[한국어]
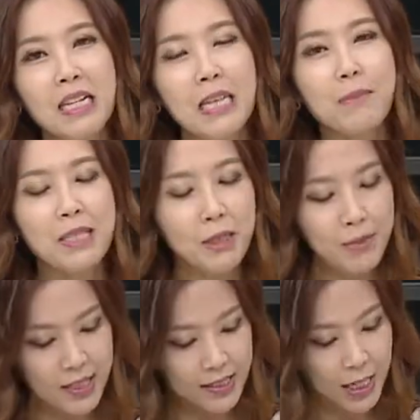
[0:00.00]
네. 그다음에 지금
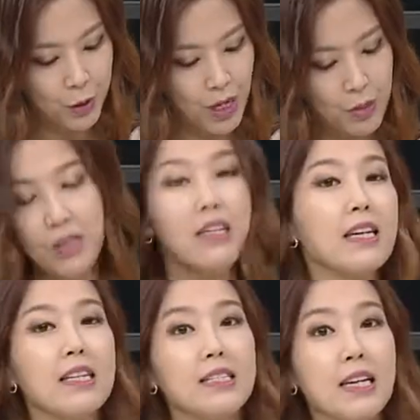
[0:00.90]
제가 착용하고 있는
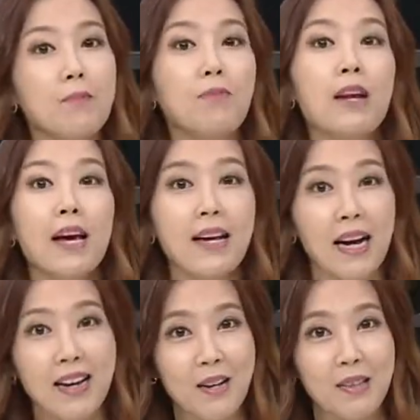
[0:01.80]
게 이제 이 블랙
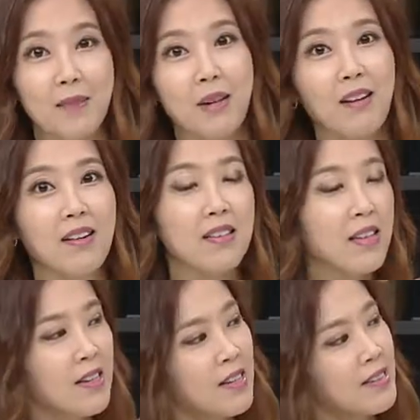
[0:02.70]
칼라였다면
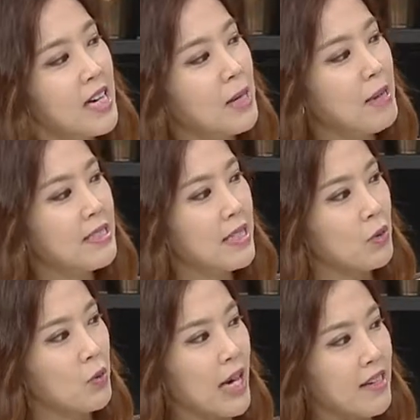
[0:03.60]
음. 그다음에 이제
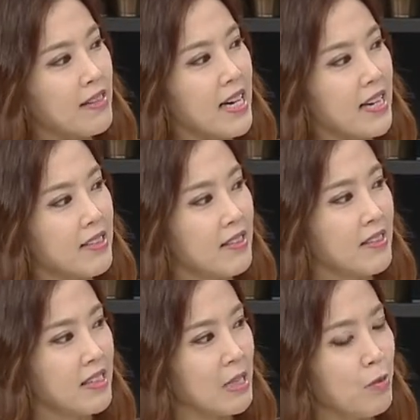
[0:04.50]
또
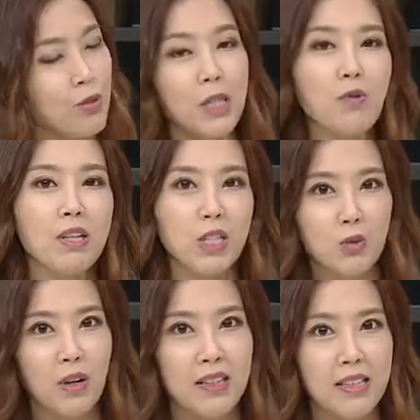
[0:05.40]
깨끗한 느낌으로 착용하실 수가